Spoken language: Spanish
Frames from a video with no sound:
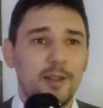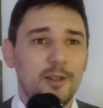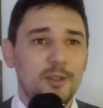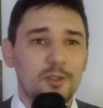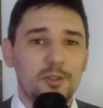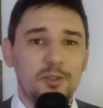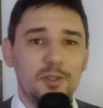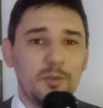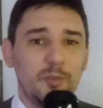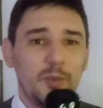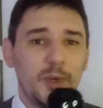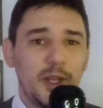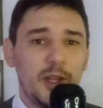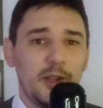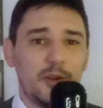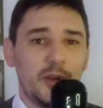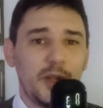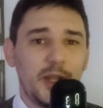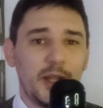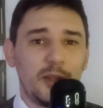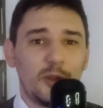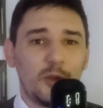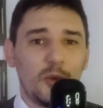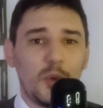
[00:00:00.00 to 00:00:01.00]
Yo siempre
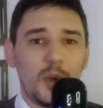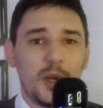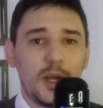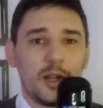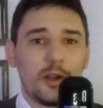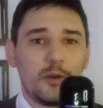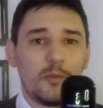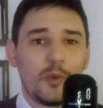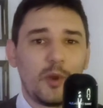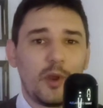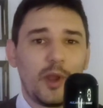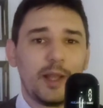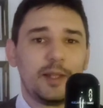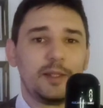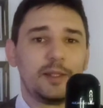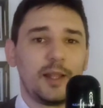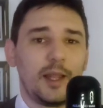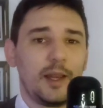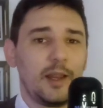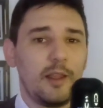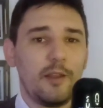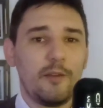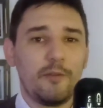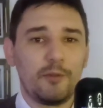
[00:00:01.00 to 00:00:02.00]
digo, esto huele como
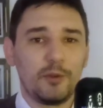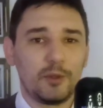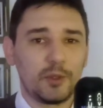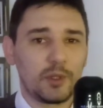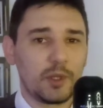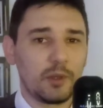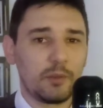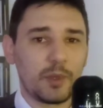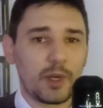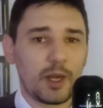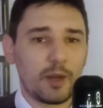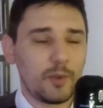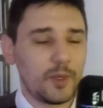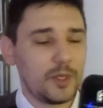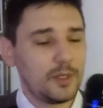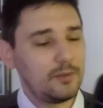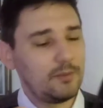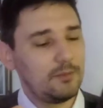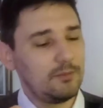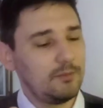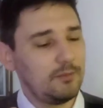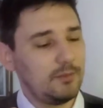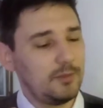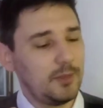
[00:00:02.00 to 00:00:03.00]
ensalada de fruta para mí.
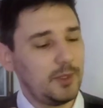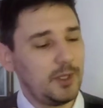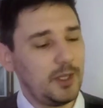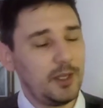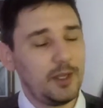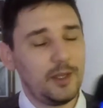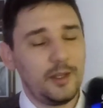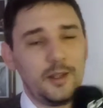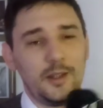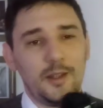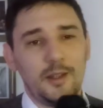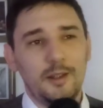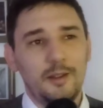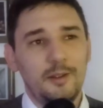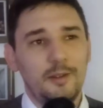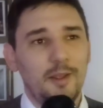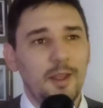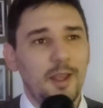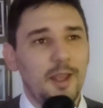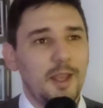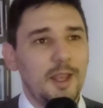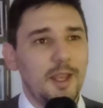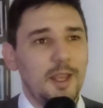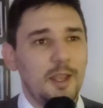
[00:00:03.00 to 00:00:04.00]

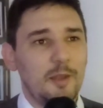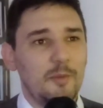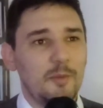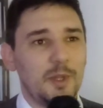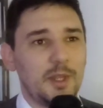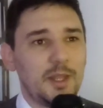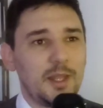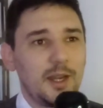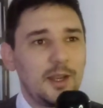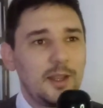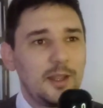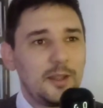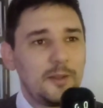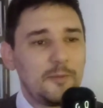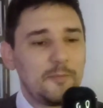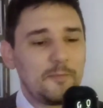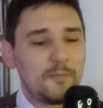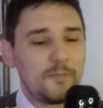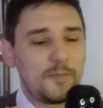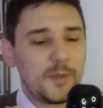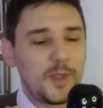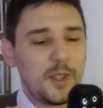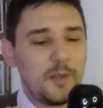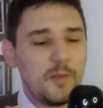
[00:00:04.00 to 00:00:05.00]
Y, y, me
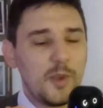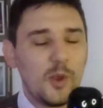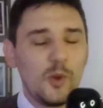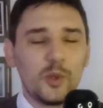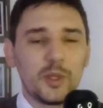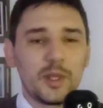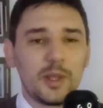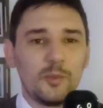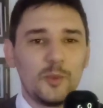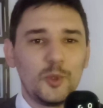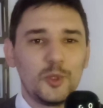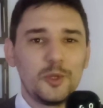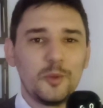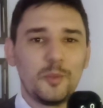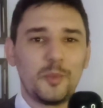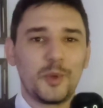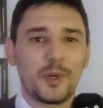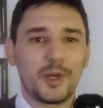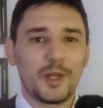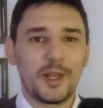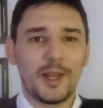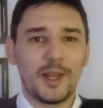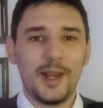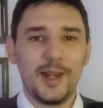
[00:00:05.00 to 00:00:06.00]
trae, y me gusta mucho
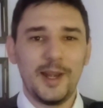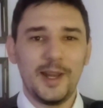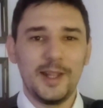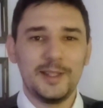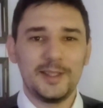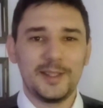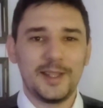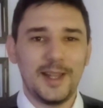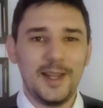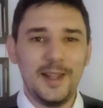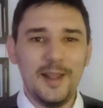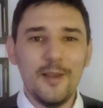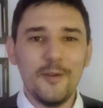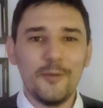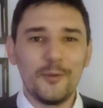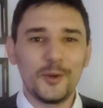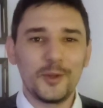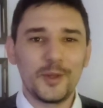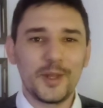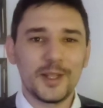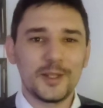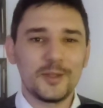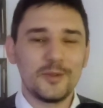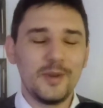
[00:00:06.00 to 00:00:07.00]
porque la ensalada de
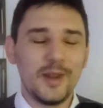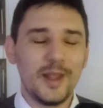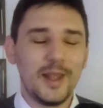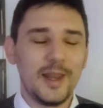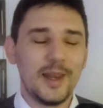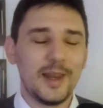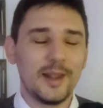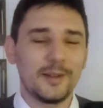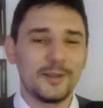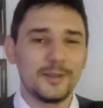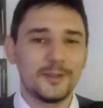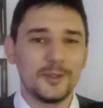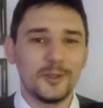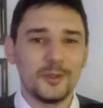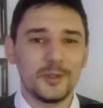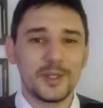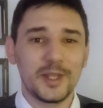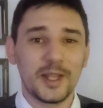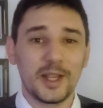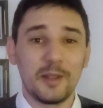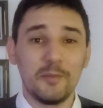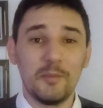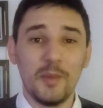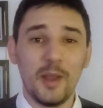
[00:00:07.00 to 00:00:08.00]
fruta es una de las
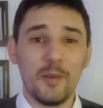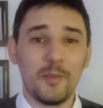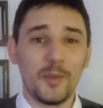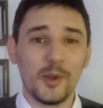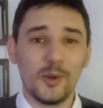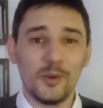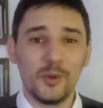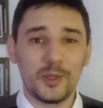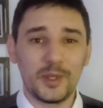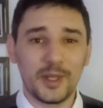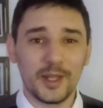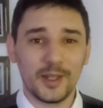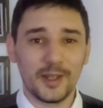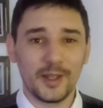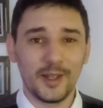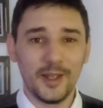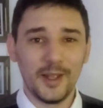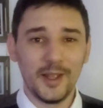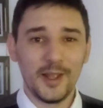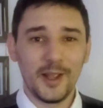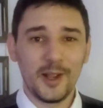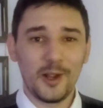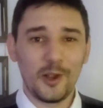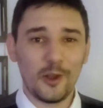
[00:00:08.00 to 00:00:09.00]
cosas que más me gusta
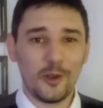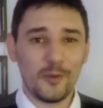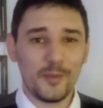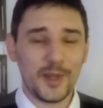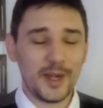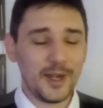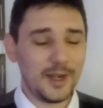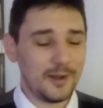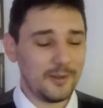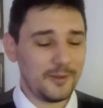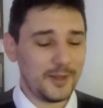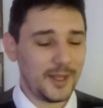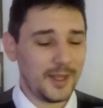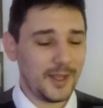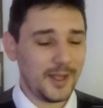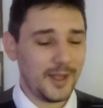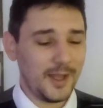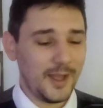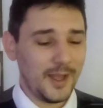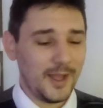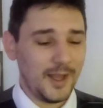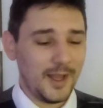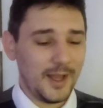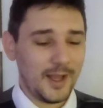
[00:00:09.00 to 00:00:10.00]
comer en la vida,
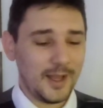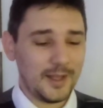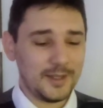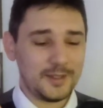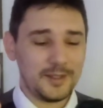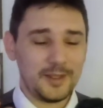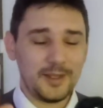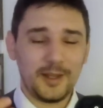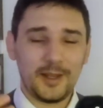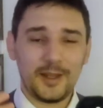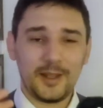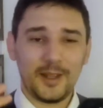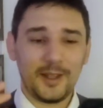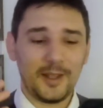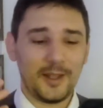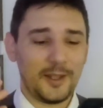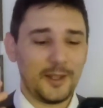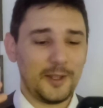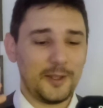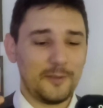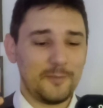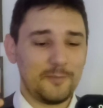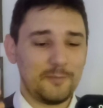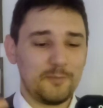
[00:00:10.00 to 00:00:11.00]
así
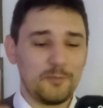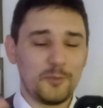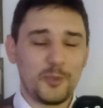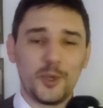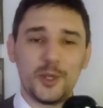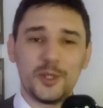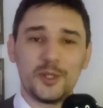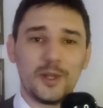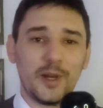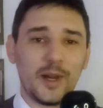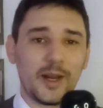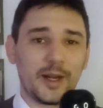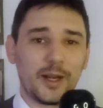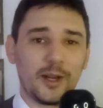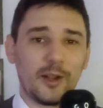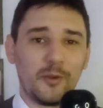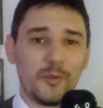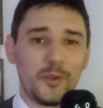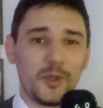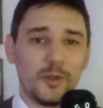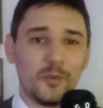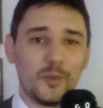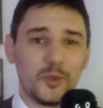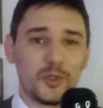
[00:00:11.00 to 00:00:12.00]
que por eso la
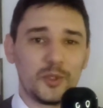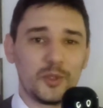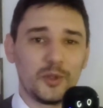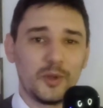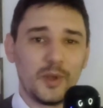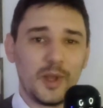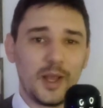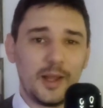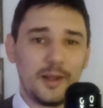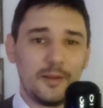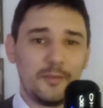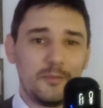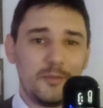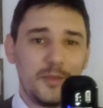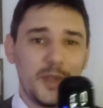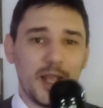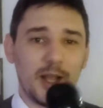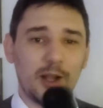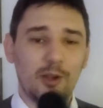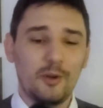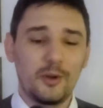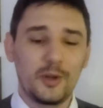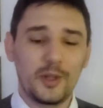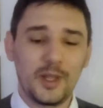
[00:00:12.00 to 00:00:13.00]
recomiendo mucho. Mi
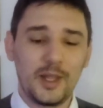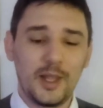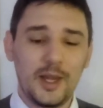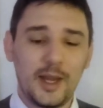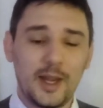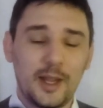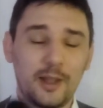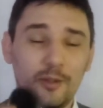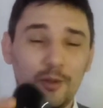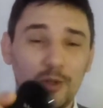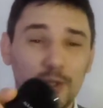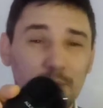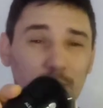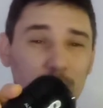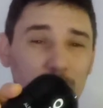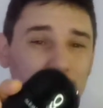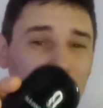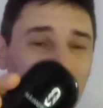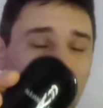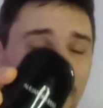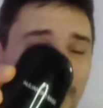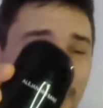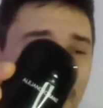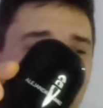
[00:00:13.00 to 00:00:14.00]
acorde de Alejandro
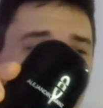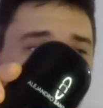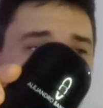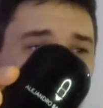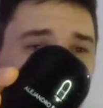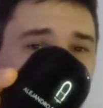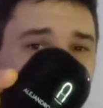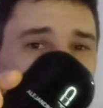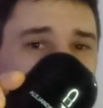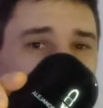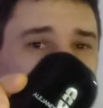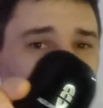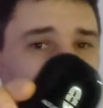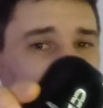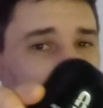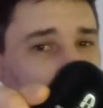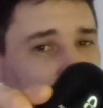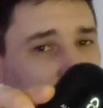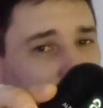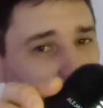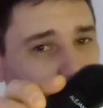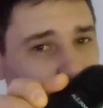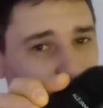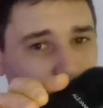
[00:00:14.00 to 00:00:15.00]
Sanz, Precio
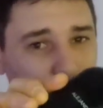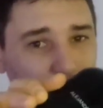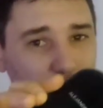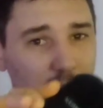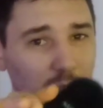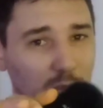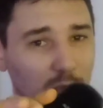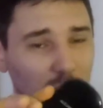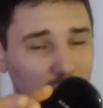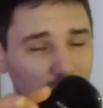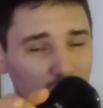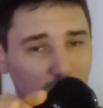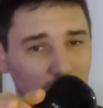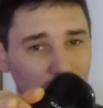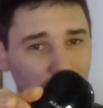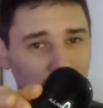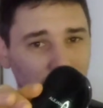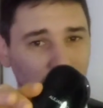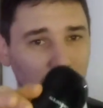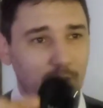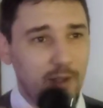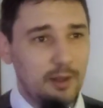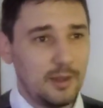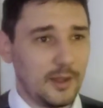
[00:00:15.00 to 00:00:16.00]
también muy
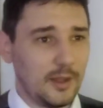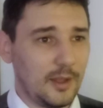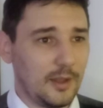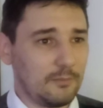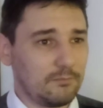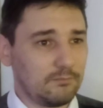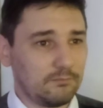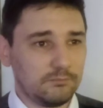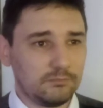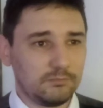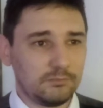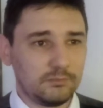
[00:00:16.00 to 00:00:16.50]
económica esta.